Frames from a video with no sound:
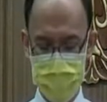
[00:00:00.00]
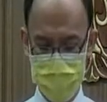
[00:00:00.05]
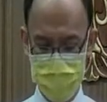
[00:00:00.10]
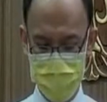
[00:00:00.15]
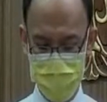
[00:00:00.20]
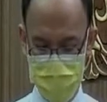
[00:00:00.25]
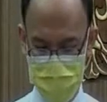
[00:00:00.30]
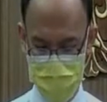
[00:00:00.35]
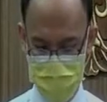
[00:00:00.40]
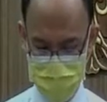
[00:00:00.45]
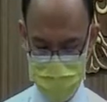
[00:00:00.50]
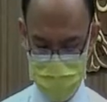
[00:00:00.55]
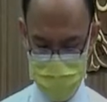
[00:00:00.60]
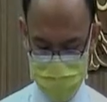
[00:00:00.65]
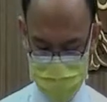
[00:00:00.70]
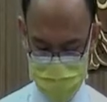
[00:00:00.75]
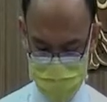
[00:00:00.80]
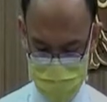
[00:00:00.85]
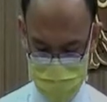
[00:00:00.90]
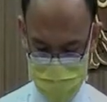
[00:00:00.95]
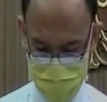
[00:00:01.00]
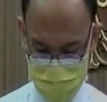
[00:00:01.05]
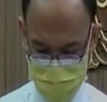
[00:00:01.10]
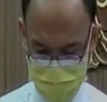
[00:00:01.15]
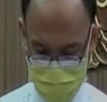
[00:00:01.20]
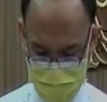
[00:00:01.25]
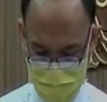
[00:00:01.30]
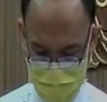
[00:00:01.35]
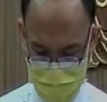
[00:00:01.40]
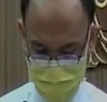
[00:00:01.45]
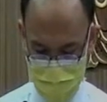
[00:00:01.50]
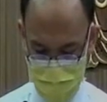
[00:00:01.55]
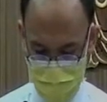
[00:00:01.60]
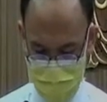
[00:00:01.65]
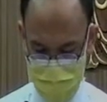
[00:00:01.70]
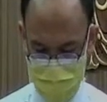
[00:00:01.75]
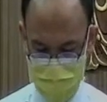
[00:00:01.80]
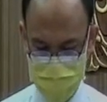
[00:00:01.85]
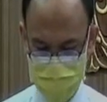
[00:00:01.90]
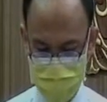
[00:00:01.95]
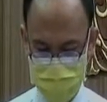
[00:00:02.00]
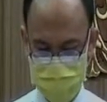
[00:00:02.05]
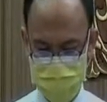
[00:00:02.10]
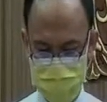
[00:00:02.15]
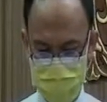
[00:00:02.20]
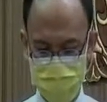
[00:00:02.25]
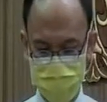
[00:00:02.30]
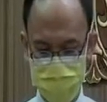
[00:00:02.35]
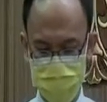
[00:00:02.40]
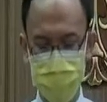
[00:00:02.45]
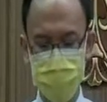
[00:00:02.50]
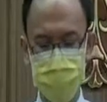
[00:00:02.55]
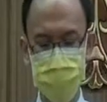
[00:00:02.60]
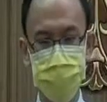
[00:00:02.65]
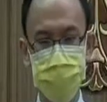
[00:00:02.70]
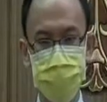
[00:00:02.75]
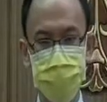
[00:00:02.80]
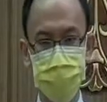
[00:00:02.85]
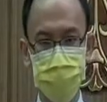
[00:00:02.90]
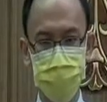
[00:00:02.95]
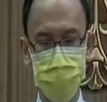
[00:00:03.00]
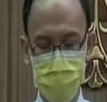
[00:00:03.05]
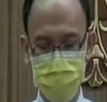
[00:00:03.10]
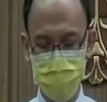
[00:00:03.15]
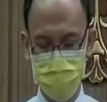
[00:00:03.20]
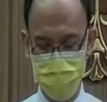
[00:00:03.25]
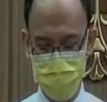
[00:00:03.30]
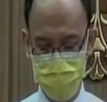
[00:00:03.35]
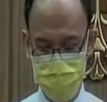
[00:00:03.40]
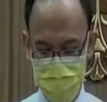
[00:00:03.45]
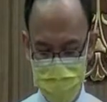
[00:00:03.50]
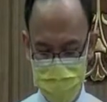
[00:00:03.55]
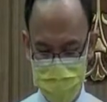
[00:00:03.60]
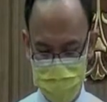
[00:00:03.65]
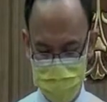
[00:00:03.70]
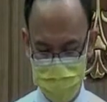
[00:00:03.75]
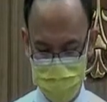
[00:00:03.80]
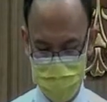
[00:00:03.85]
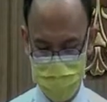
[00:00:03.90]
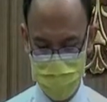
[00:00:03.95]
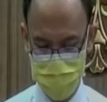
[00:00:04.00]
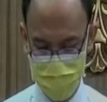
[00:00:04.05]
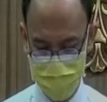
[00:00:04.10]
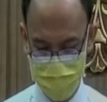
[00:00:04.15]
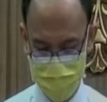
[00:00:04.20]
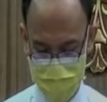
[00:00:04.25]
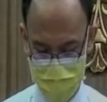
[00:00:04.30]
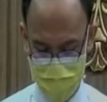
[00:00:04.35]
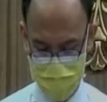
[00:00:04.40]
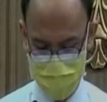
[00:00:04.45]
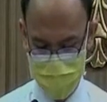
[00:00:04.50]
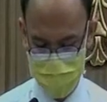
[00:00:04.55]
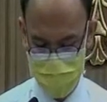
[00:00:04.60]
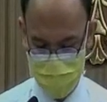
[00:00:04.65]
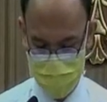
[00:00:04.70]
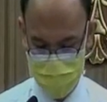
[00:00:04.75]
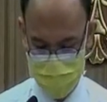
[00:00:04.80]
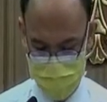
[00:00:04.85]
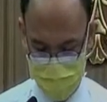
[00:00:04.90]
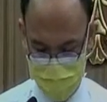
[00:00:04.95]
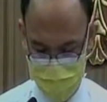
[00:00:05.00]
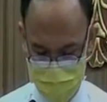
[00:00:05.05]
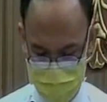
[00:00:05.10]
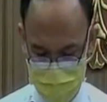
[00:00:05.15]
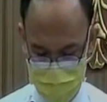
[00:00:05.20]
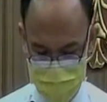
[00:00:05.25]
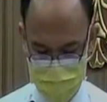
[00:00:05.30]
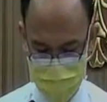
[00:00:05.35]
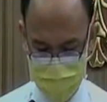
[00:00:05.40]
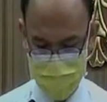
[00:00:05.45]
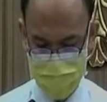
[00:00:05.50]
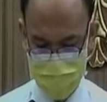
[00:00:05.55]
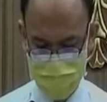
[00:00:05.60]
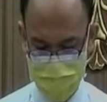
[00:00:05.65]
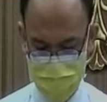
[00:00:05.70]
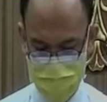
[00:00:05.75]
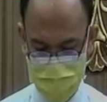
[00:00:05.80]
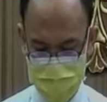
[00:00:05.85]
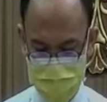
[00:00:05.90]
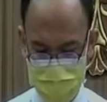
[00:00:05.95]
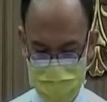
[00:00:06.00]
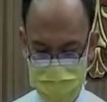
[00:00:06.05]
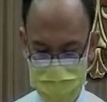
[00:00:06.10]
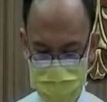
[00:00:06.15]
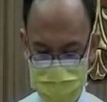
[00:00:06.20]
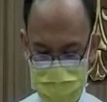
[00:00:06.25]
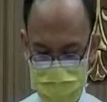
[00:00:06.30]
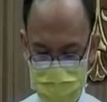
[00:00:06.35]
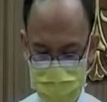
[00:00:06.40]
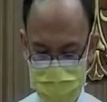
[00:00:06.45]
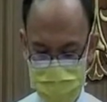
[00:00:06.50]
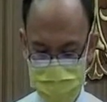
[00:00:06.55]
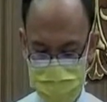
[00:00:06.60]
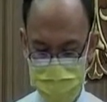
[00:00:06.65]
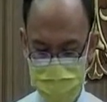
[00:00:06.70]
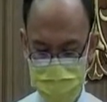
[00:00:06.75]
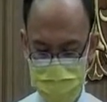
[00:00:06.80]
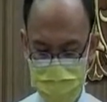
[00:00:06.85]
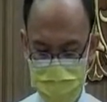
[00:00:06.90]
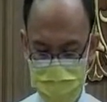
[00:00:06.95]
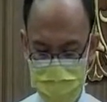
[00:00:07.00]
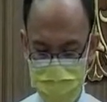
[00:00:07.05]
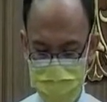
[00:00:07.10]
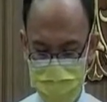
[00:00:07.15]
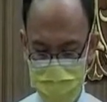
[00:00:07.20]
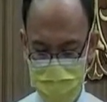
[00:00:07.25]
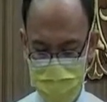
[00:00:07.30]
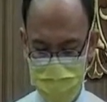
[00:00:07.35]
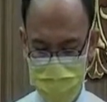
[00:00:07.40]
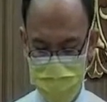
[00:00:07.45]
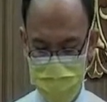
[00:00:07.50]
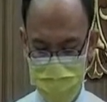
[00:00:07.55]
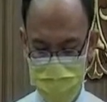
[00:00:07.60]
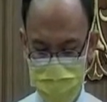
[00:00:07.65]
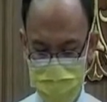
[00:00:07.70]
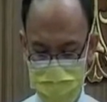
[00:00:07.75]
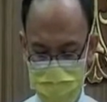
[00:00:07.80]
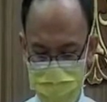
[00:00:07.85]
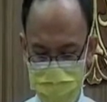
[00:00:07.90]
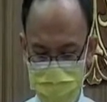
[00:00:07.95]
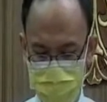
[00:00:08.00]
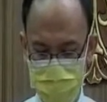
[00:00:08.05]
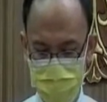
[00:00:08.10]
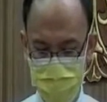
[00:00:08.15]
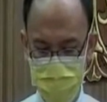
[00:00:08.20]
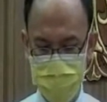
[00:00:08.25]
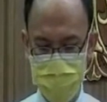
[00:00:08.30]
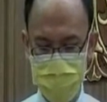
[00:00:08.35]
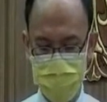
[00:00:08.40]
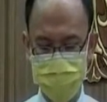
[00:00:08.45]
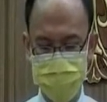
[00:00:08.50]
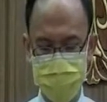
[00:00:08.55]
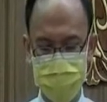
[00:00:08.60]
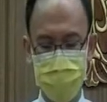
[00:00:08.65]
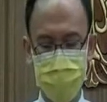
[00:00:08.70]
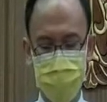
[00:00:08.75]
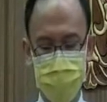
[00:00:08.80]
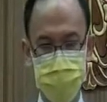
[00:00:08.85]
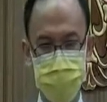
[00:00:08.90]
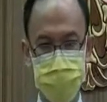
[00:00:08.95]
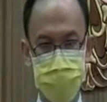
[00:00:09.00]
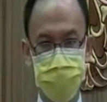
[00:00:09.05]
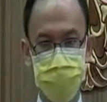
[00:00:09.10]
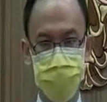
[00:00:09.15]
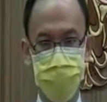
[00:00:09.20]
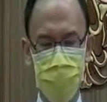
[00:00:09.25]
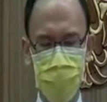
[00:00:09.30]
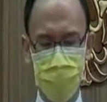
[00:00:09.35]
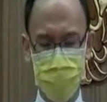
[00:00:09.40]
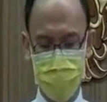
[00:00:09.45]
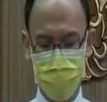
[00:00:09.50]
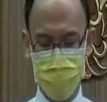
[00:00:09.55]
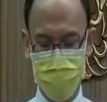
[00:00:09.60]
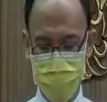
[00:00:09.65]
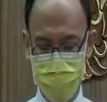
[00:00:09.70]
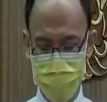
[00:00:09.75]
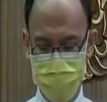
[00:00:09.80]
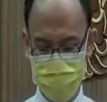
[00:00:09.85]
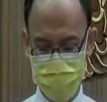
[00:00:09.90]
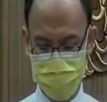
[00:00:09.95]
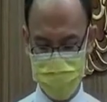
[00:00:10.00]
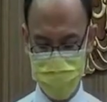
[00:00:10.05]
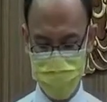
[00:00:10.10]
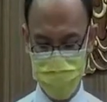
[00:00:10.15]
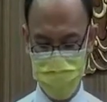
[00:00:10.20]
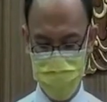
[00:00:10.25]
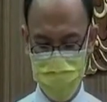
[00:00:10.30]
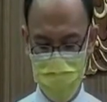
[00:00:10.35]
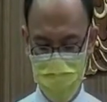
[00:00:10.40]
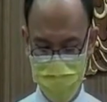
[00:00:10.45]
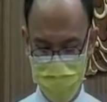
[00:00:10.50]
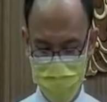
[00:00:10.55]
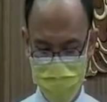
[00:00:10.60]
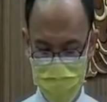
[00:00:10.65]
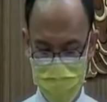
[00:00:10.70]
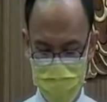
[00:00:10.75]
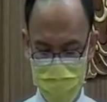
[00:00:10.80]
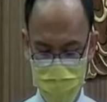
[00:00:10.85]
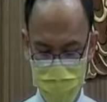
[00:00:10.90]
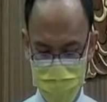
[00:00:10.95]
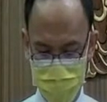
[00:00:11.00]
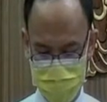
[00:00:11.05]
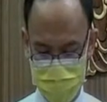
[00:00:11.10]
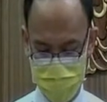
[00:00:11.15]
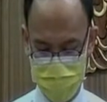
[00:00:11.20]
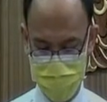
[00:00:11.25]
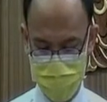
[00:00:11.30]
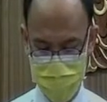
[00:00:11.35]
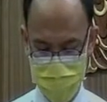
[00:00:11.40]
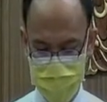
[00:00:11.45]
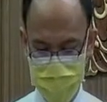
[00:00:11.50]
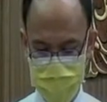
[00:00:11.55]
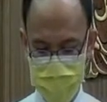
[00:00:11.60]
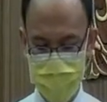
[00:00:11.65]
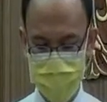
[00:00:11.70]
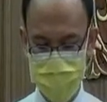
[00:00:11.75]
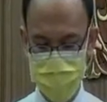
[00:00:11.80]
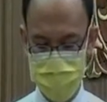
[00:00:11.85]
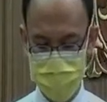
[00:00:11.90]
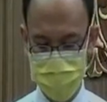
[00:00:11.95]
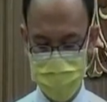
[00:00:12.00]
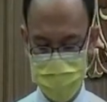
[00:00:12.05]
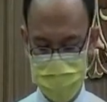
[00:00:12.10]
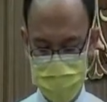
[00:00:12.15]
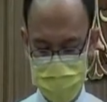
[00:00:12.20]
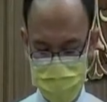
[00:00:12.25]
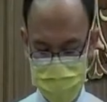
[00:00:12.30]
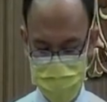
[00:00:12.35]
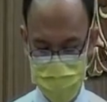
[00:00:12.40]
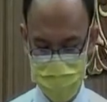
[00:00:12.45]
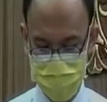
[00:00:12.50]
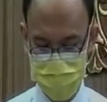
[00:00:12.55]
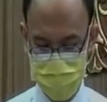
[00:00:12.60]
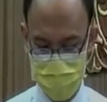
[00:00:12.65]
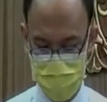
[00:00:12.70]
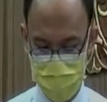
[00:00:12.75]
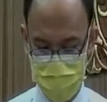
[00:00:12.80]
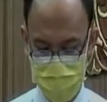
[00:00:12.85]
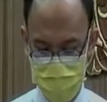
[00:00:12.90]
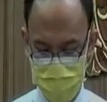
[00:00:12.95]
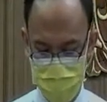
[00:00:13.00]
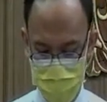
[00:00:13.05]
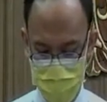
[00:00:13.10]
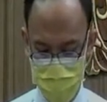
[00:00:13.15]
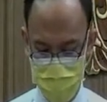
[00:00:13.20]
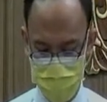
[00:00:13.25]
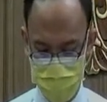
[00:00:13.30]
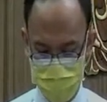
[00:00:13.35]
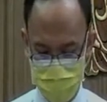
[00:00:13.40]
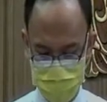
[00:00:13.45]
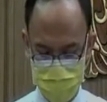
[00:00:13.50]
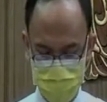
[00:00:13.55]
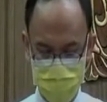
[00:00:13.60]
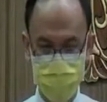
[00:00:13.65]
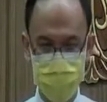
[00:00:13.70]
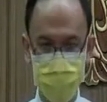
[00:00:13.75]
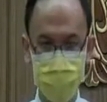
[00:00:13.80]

伊姆村虽然被这样的鼠疫的病毒来侵扰，但是他们坚守岗位，依然不愿意让这个鼠疫的疫情往内扩散，就死守伊姆村，